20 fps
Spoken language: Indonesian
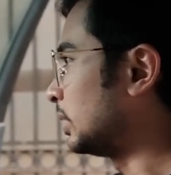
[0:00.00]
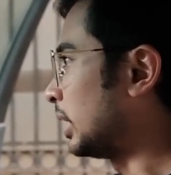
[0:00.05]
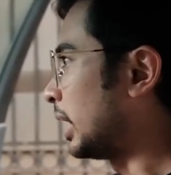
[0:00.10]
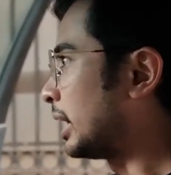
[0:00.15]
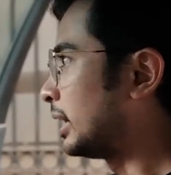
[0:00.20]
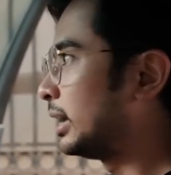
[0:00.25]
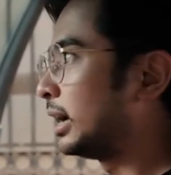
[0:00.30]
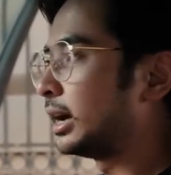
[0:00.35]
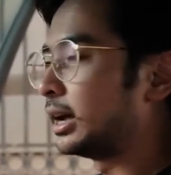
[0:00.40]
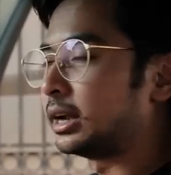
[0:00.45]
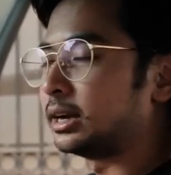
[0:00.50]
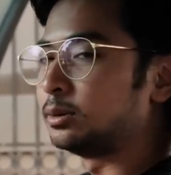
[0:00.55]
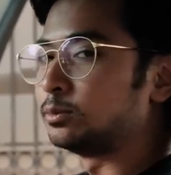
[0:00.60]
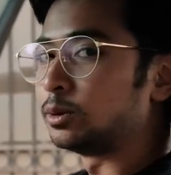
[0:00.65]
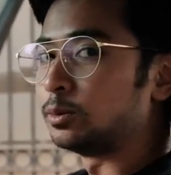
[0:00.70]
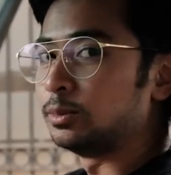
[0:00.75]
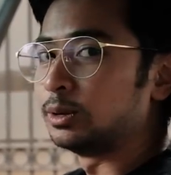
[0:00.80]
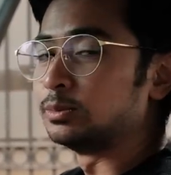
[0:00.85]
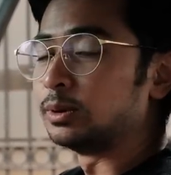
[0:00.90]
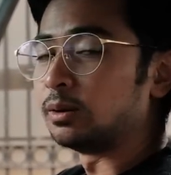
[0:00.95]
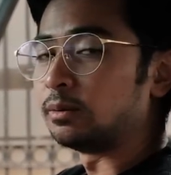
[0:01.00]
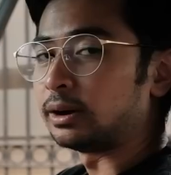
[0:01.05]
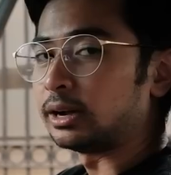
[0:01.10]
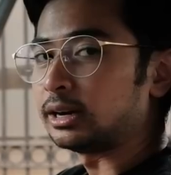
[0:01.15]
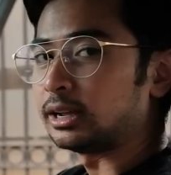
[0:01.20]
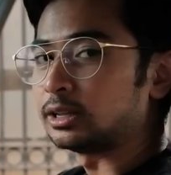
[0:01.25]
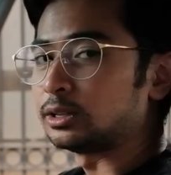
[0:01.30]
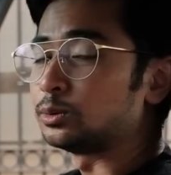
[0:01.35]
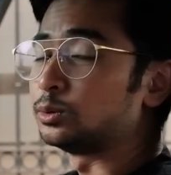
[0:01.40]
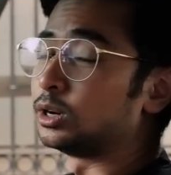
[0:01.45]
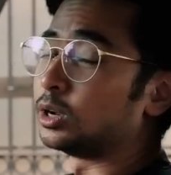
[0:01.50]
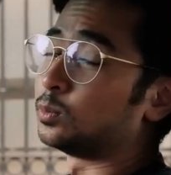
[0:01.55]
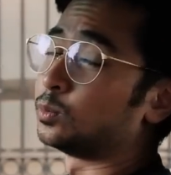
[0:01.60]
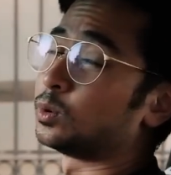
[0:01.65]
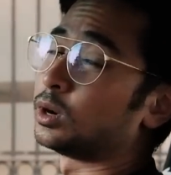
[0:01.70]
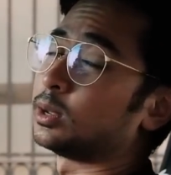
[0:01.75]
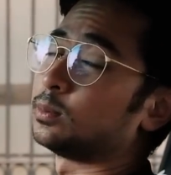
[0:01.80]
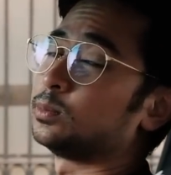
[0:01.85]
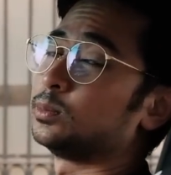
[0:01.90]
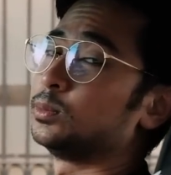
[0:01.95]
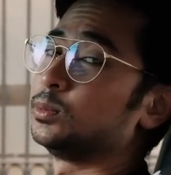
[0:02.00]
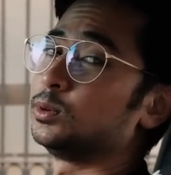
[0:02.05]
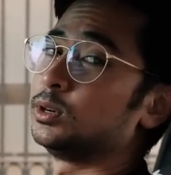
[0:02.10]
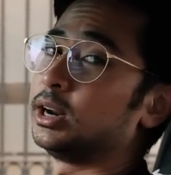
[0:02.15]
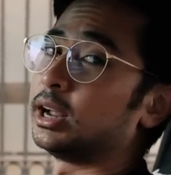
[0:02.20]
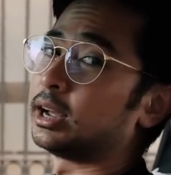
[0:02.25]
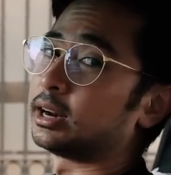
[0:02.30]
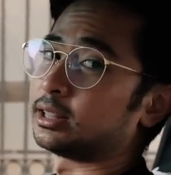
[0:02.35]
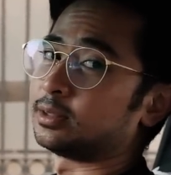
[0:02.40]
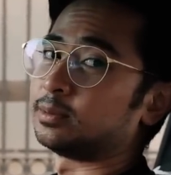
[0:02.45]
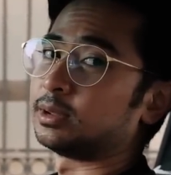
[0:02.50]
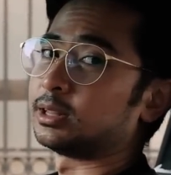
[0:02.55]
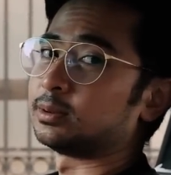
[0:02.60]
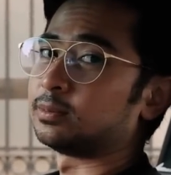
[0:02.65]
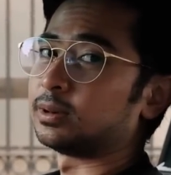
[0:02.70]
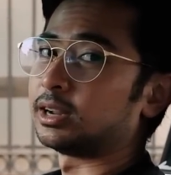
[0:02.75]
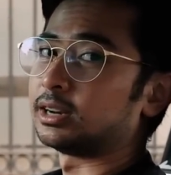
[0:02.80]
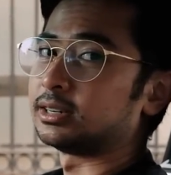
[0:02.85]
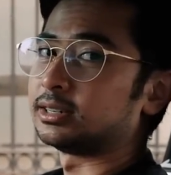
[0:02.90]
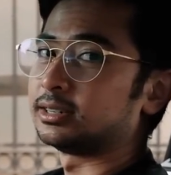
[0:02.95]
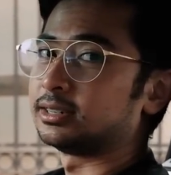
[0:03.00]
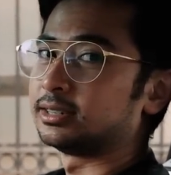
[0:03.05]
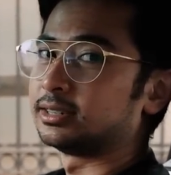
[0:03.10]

ada di mobil bawaan ya sudah mulai pudar teman-teman